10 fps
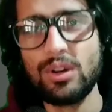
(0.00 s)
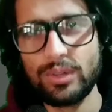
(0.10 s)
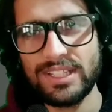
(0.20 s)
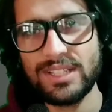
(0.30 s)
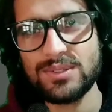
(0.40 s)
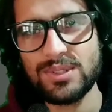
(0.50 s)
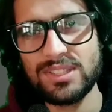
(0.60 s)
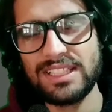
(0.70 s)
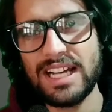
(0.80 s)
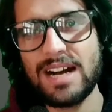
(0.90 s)
ओके दोस्तों
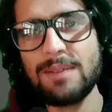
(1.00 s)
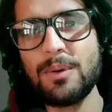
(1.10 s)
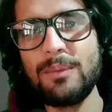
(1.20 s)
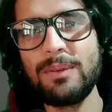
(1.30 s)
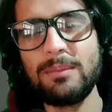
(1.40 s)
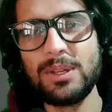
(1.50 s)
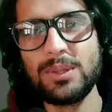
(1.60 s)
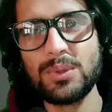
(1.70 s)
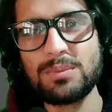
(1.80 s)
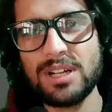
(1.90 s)
यदि आपको भी फ्री में
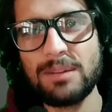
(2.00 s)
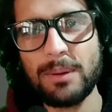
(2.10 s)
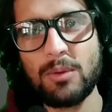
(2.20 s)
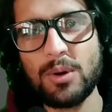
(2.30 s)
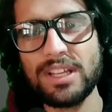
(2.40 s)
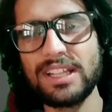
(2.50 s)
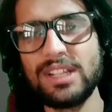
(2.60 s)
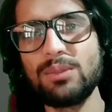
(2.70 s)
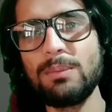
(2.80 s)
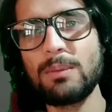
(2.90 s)
यूट्यूब चैनल प्रमोट करनी
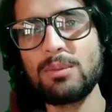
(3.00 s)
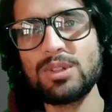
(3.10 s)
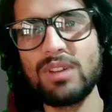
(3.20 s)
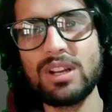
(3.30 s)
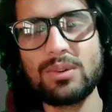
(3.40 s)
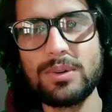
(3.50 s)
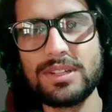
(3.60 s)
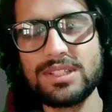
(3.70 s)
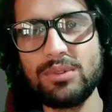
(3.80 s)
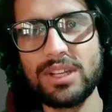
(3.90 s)
है तो भी प्रमोशन वाला कोड
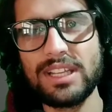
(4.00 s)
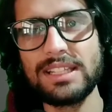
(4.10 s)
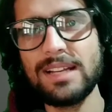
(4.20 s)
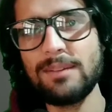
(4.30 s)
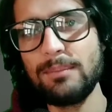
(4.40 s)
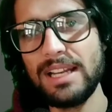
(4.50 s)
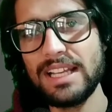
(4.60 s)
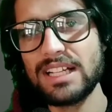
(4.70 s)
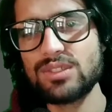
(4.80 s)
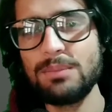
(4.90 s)
इसी वीडियो के अंदर
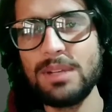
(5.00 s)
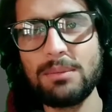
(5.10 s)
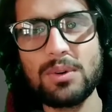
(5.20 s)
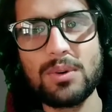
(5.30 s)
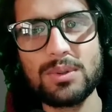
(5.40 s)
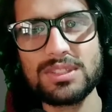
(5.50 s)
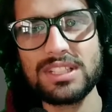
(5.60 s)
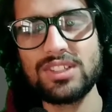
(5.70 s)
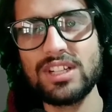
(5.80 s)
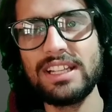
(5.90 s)
मिलेगा सिंपली आपको कोड को
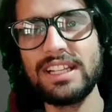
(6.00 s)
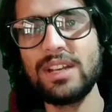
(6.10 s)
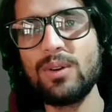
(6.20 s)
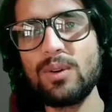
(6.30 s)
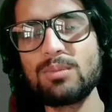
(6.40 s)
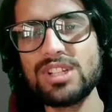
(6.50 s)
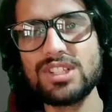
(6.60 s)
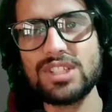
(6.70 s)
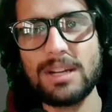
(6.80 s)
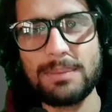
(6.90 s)
स्क्रीनशॉट लेना है और मुझे
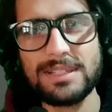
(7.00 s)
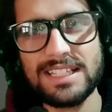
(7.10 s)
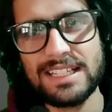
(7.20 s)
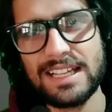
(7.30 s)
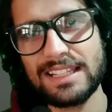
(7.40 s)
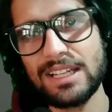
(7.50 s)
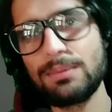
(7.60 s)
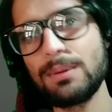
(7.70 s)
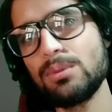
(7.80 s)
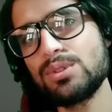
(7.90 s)
इंस्टाग्राम पर सेंड कर देना
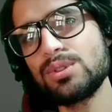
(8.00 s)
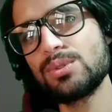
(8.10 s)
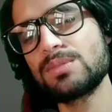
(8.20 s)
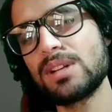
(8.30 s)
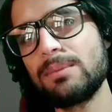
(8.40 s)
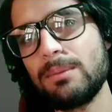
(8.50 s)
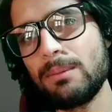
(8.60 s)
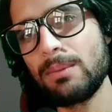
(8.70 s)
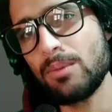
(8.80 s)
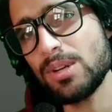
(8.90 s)
है फिर मैं उस यूट्यूब चैनल फिर
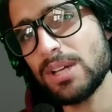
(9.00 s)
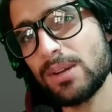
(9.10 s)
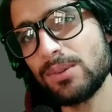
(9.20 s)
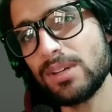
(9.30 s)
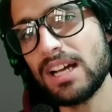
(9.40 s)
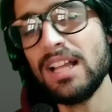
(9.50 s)
मैं प्रमोट कर दूंगा